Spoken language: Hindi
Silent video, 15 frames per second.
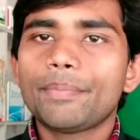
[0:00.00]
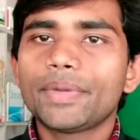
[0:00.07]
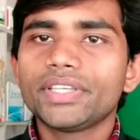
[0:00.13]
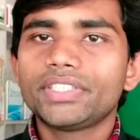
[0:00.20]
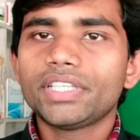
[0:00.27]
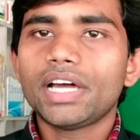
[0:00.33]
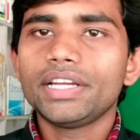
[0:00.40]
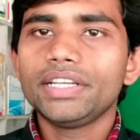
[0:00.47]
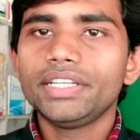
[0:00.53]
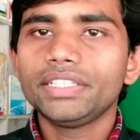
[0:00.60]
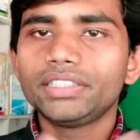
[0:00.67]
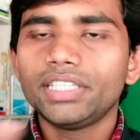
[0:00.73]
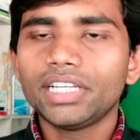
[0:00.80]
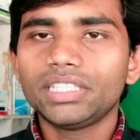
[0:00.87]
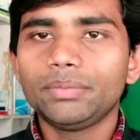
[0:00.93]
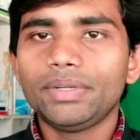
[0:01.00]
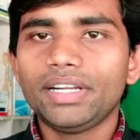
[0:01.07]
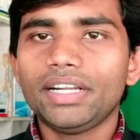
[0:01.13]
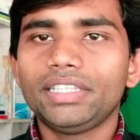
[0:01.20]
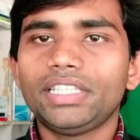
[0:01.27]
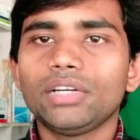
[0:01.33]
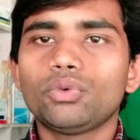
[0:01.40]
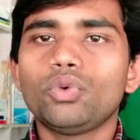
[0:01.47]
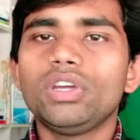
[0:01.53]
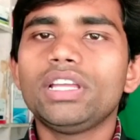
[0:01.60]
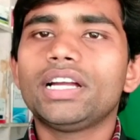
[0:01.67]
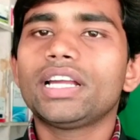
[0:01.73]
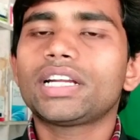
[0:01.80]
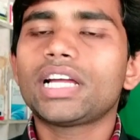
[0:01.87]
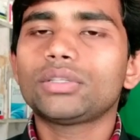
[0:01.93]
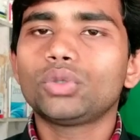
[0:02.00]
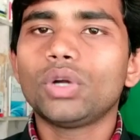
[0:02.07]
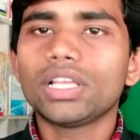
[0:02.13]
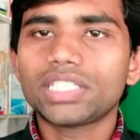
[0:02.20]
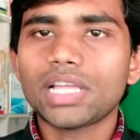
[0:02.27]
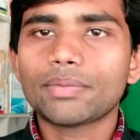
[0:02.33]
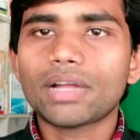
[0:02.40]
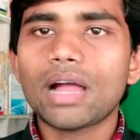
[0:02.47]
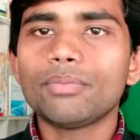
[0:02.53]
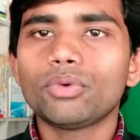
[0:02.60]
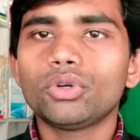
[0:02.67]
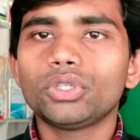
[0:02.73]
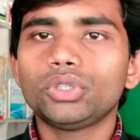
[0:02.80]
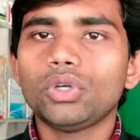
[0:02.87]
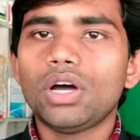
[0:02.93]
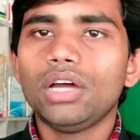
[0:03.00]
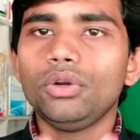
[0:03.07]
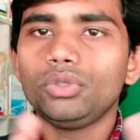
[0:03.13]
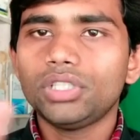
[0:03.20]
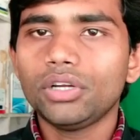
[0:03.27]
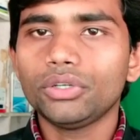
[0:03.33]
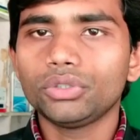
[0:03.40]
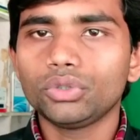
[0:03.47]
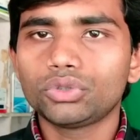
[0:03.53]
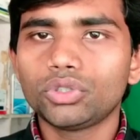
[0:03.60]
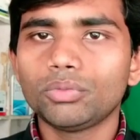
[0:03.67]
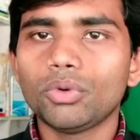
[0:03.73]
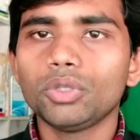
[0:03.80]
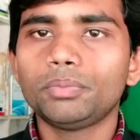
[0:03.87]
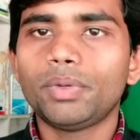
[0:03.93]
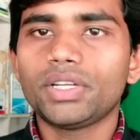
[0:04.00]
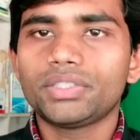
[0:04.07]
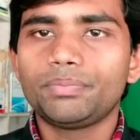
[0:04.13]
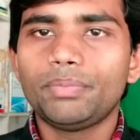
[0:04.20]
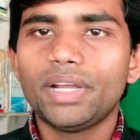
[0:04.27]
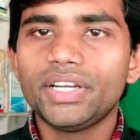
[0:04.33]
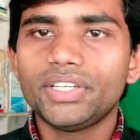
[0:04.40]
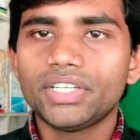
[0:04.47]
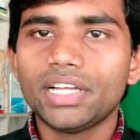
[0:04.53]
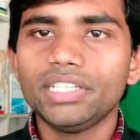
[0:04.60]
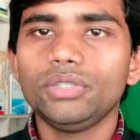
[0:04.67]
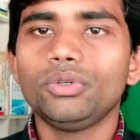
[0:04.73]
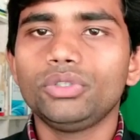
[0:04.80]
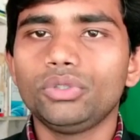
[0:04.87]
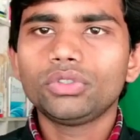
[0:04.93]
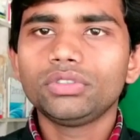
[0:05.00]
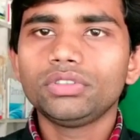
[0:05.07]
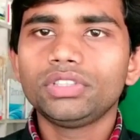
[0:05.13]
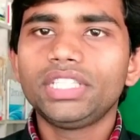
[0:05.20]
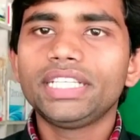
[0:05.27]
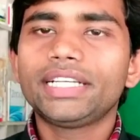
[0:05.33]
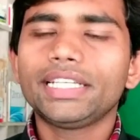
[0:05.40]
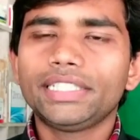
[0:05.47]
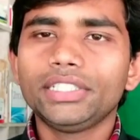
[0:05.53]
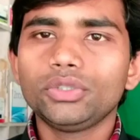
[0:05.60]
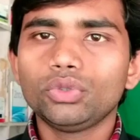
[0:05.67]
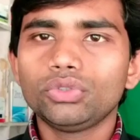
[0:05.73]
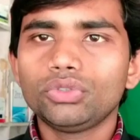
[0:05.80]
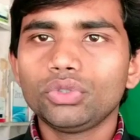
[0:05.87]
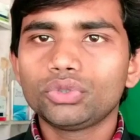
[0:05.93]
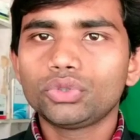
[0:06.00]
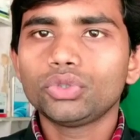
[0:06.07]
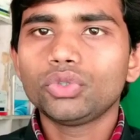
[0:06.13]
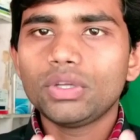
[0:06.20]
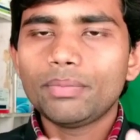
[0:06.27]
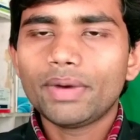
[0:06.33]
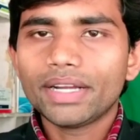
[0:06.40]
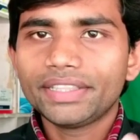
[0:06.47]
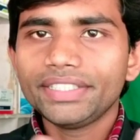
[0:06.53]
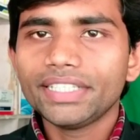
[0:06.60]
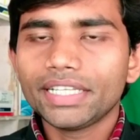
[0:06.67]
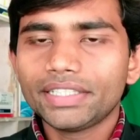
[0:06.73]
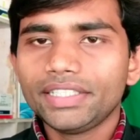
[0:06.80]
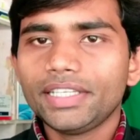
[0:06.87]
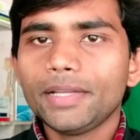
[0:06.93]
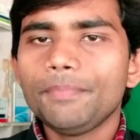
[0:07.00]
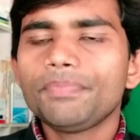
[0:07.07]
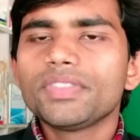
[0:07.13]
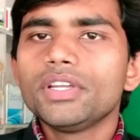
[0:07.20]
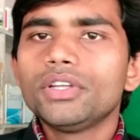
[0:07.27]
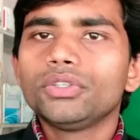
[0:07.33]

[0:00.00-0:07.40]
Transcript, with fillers: आपके शारीरिक दर्द बना रहता है कोई अगर थोड़ा सा काम करोगे तो हल हो जाओगे दोस्तों बहुत परेशानी होगी दोस्तों दिक्कतें जो दोस्तों जो है बढ़ती जाती है